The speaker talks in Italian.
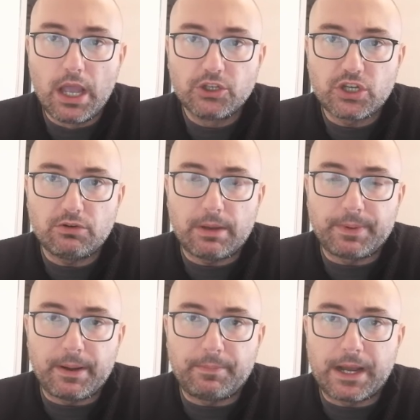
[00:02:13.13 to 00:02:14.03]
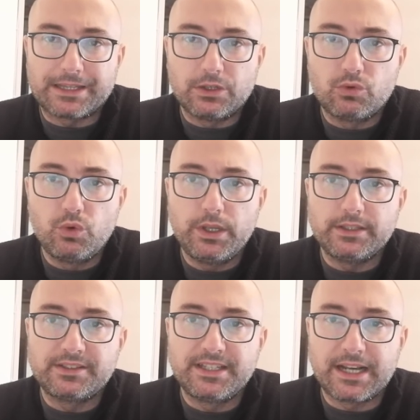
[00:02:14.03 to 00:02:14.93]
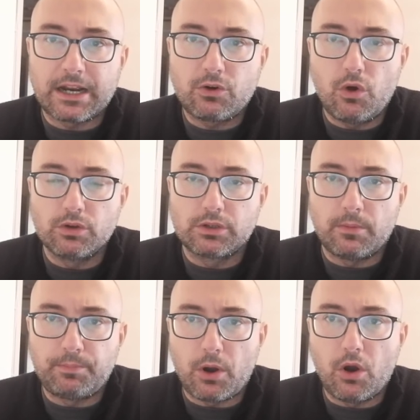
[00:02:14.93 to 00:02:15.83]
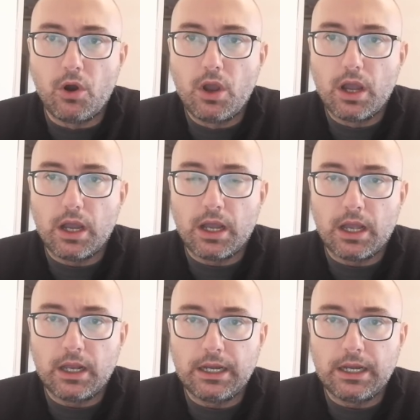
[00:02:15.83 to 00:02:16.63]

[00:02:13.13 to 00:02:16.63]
c'è una prima parte in cui si racconta un po' eh,